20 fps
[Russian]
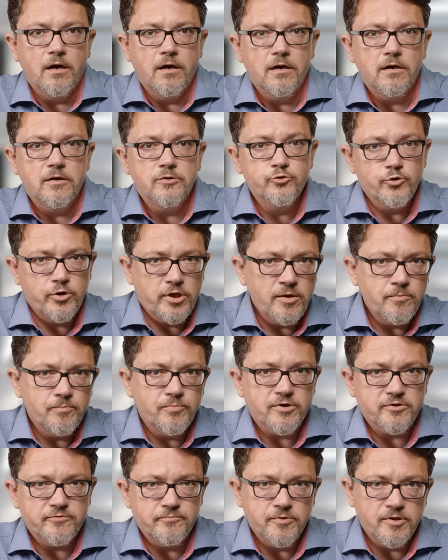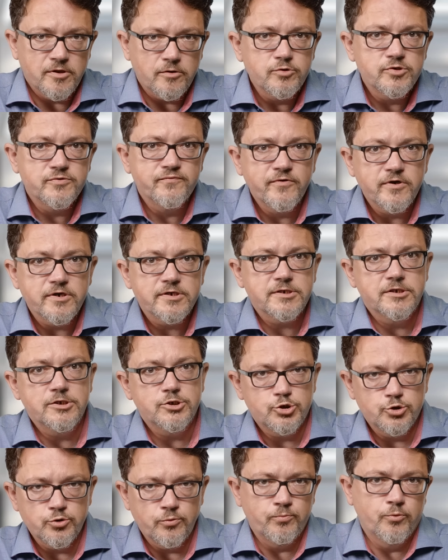а, но импорт Беларусь вырос
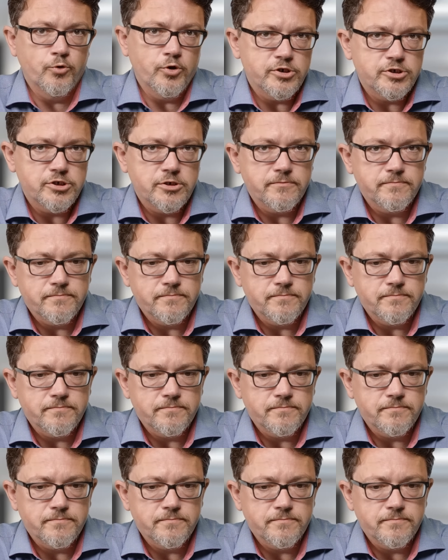еще больше.